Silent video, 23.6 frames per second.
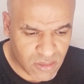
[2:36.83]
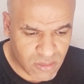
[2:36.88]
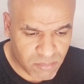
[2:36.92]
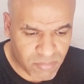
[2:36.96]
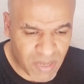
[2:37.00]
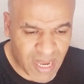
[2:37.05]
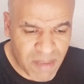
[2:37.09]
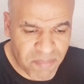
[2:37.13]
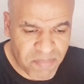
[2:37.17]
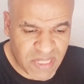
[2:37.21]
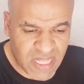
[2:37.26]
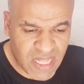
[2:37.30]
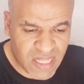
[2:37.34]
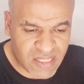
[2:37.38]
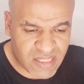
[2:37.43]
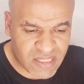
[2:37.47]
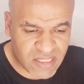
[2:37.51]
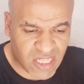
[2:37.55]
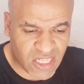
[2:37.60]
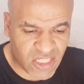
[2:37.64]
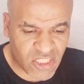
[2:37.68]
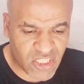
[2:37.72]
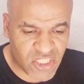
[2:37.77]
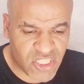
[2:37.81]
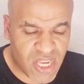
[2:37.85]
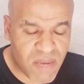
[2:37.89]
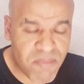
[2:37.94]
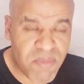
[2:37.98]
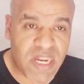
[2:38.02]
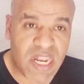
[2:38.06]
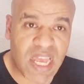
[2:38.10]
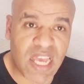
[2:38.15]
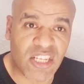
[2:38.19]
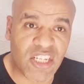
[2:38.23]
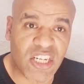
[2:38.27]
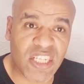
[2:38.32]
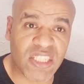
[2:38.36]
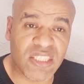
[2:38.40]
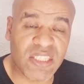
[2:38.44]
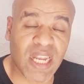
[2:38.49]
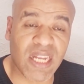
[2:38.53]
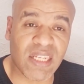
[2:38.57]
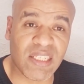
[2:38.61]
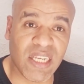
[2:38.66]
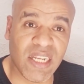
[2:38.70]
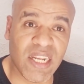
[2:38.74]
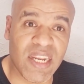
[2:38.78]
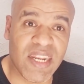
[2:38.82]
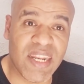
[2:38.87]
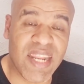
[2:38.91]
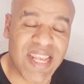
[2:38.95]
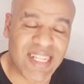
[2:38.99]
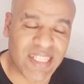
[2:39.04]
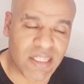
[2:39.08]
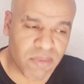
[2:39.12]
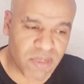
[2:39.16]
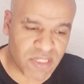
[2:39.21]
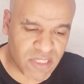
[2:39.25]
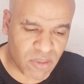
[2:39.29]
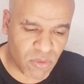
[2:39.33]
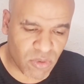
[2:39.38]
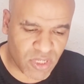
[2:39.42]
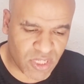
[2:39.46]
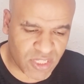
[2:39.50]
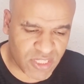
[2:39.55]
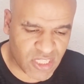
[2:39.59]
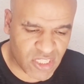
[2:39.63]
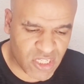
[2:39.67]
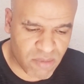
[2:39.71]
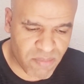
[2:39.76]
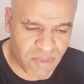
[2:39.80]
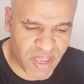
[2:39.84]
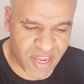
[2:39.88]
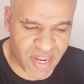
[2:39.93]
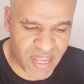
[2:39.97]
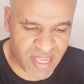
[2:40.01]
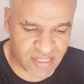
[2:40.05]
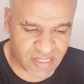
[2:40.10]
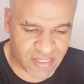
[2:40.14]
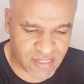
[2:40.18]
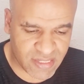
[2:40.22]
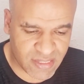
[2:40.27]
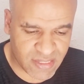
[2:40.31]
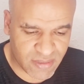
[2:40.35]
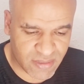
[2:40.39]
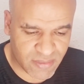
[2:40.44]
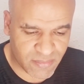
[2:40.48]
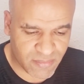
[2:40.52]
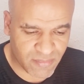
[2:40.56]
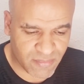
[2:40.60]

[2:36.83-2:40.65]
بغى يبدل الاستراتيجيه من اجل الضغط على الناس مازال ما خداش المهراز